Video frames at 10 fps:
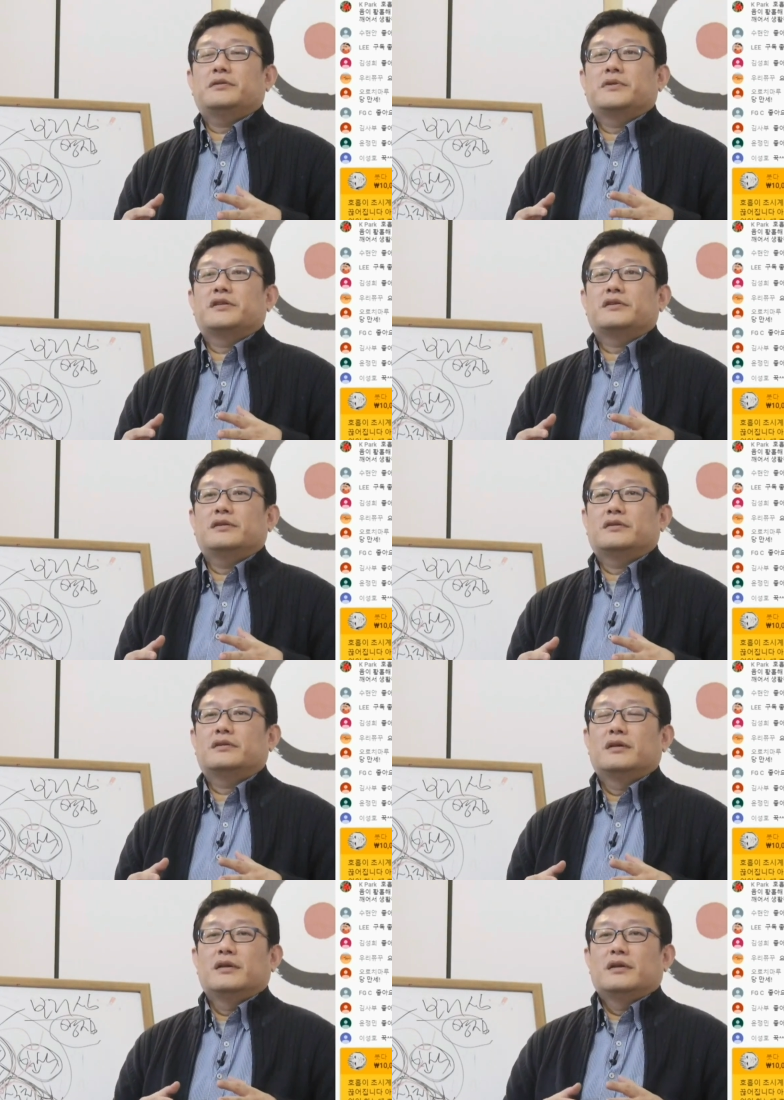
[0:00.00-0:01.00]
그
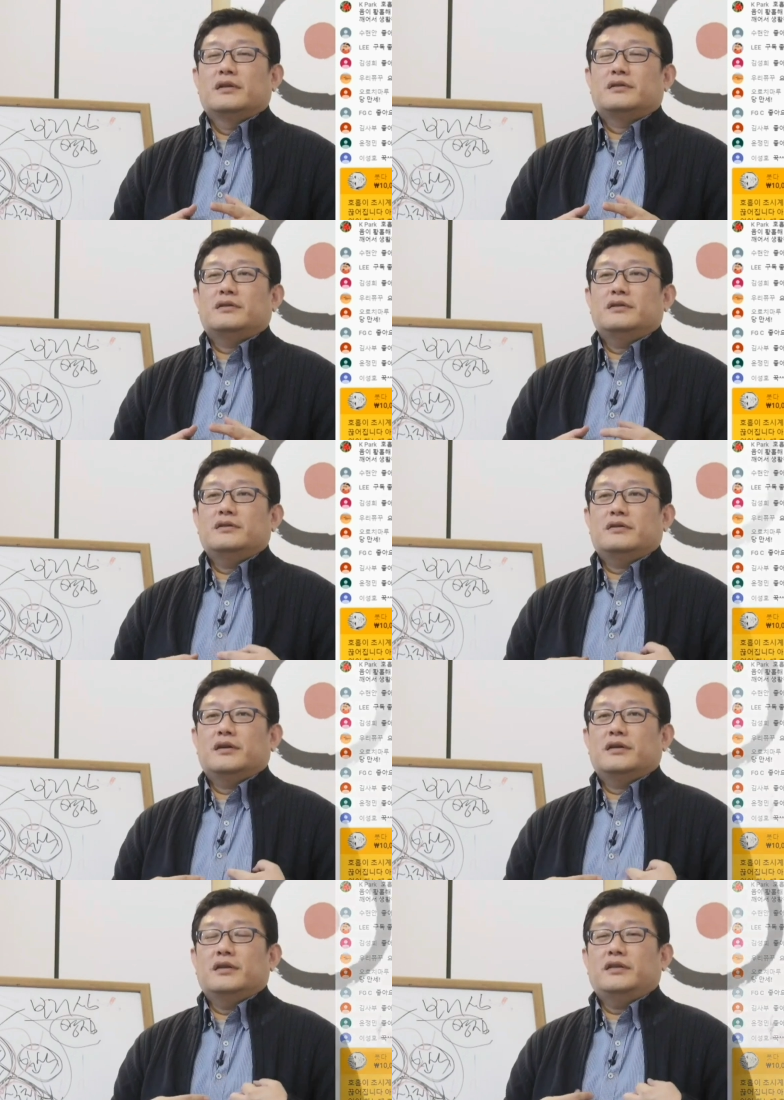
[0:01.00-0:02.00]
시점에서
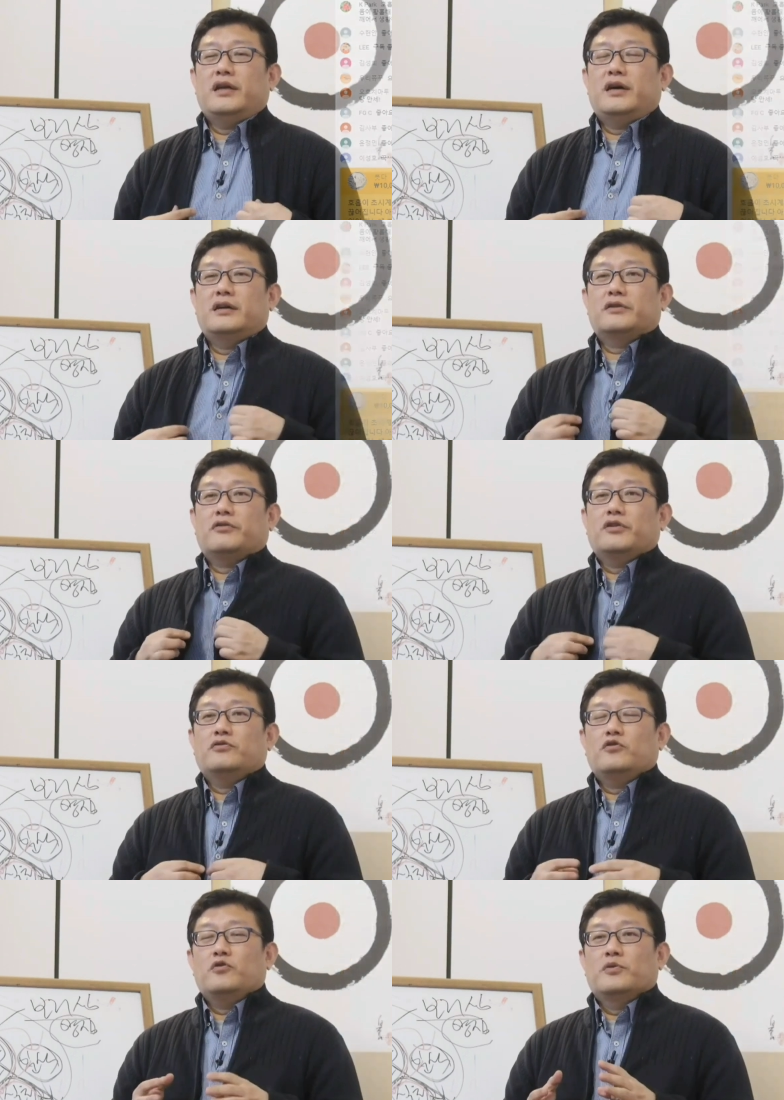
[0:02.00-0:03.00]
진정한
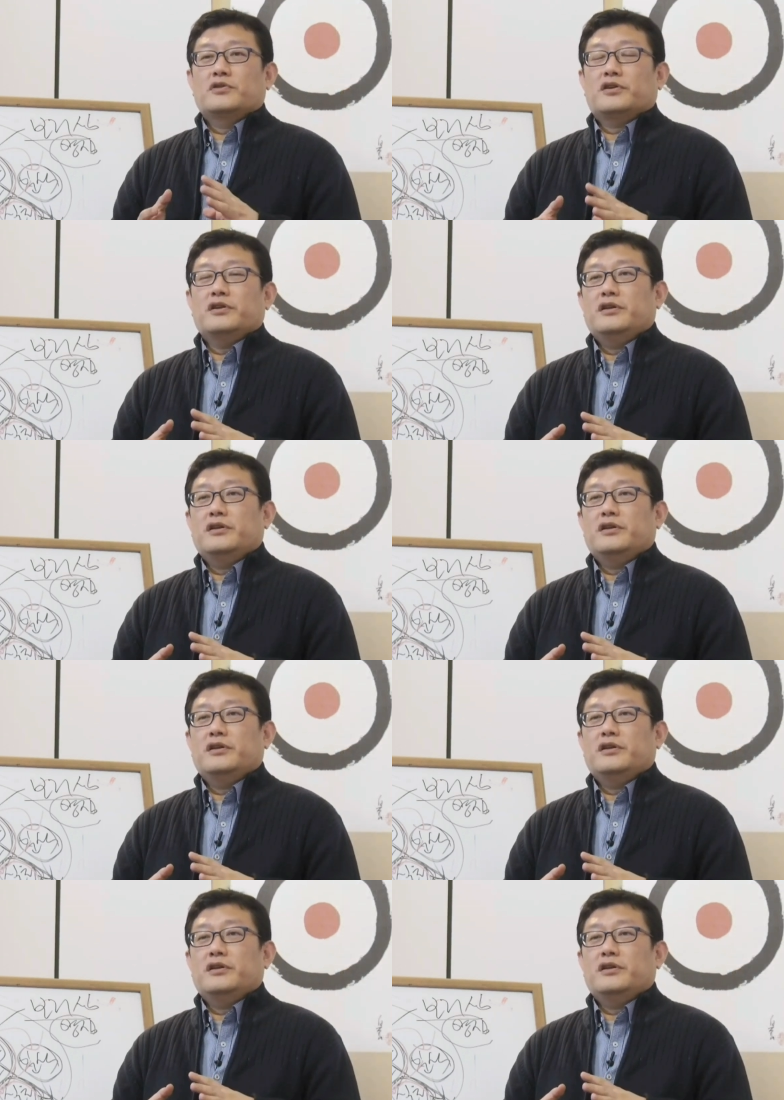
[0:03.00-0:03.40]
이데아를 꿰뚫어